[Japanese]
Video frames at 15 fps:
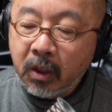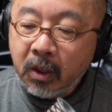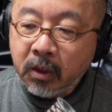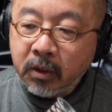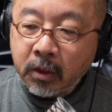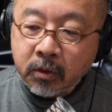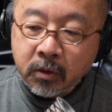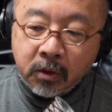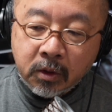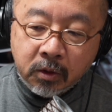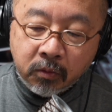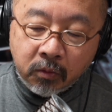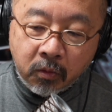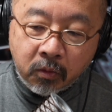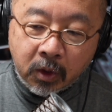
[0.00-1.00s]
えー、殺
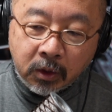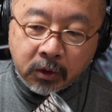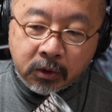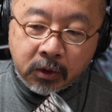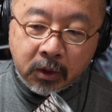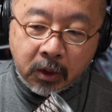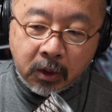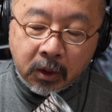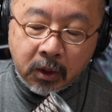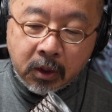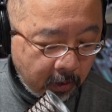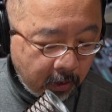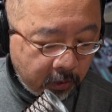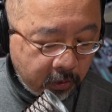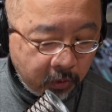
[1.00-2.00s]
人を犯して、
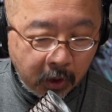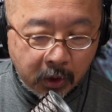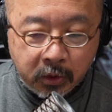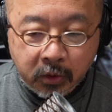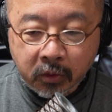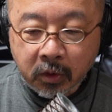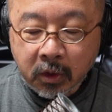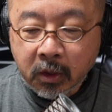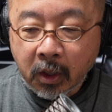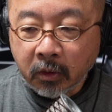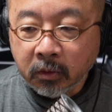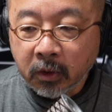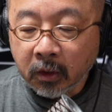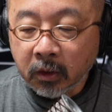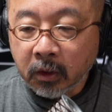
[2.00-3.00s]
えー、受刑中に亡
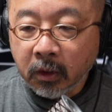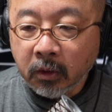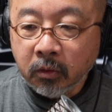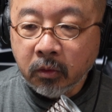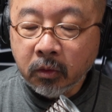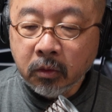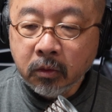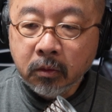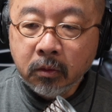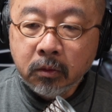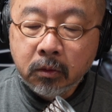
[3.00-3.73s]
くなっているという。